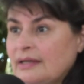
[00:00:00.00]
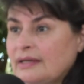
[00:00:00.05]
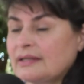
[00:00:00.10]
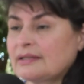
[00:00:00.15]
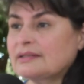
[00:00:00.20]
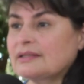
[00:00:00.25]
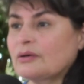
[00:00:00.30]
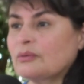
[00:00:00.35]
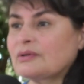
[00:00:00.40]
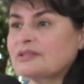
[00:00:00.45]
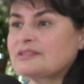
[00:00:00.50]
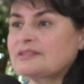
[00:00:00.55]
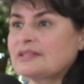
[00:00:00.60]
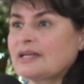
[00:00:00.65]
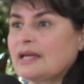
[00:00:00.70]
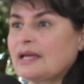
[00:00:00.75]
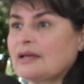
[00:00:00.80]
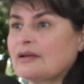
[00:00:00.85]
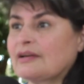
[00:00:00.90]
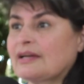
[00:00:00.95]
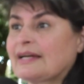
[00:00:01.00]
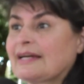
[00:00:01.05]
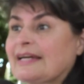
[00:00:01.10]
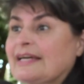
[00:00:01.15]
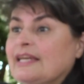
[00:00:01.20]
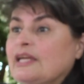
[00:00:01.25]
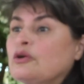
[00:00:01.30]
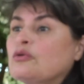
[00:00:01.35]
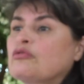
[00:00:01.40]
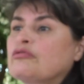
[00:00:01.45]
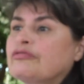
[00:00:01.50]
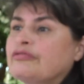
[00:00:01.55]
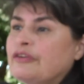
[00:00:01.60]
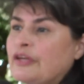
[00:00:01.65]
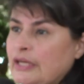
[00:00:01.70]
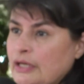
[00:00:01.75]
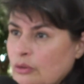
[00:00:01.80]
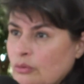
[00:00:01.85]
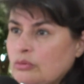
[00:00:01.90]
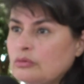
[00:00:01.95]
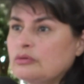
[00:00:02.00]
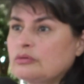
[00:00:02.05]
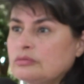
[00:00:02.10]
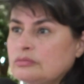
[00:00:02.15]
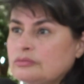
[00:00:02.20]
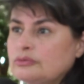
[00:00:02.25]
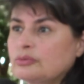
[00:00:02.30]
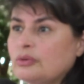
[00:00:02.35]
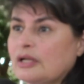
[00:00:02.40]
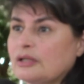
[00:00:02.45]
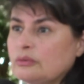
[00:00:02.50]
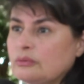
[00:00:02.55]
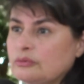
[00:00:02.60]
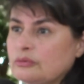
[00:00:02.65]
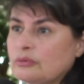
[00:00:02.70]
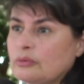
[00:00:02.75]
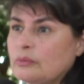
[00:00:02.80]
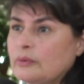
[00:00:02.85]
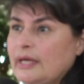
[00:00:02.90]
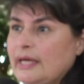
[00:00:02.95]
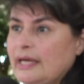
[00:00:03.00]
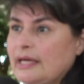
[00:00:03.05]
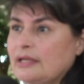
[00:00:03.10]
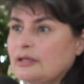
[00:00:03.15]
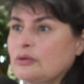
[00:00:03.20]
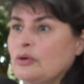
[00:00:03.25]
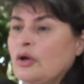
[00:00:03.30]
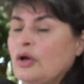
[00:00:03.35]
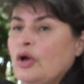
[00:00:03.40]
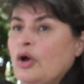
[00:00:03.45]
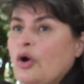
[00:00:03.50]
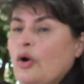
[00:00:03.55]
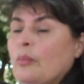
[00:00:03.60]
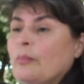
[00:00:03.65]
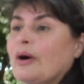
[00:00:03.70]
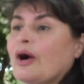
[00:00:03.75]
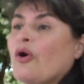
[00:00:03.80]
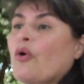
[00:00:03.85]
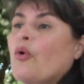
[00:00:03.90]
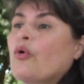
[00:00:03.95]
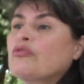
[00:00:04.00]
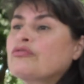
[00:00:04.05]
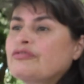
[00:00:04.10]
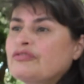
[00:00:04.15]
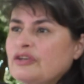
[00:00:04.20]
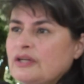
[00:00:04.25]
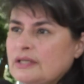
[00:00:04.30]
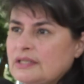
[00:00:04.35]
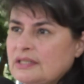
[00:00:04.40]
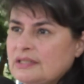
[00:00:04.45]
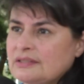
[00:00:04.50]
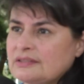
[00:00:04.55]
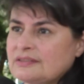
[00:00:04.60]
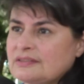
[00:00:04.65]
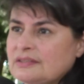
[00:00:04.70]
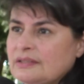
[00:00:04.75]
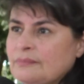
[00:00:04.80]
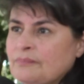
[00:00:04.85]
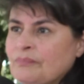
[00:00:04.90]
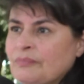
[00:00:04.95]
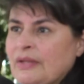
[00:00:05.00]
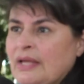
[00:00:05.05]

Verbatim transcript: Então assim cria um vínculo do aluno com ele, uma confiança.